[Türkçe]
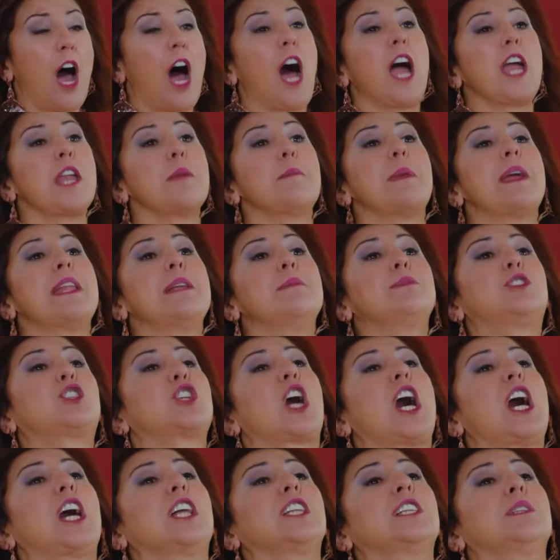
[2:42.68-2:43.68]
Hayır benim
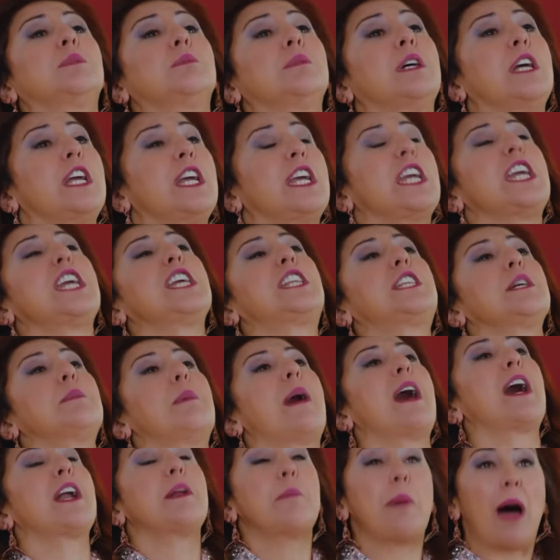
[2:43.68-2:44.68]
şanım,
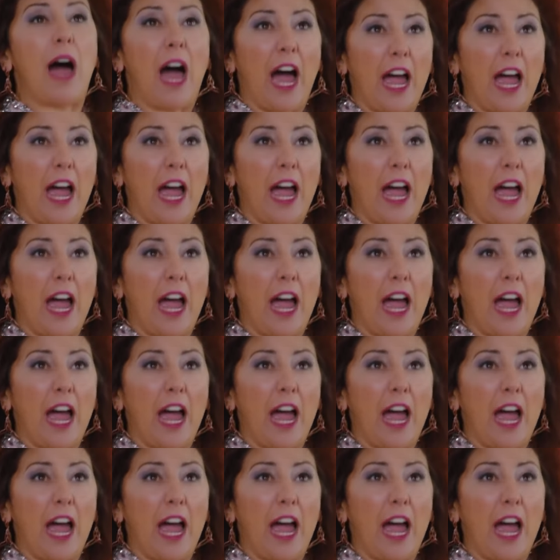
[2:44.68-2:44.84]
itibarım,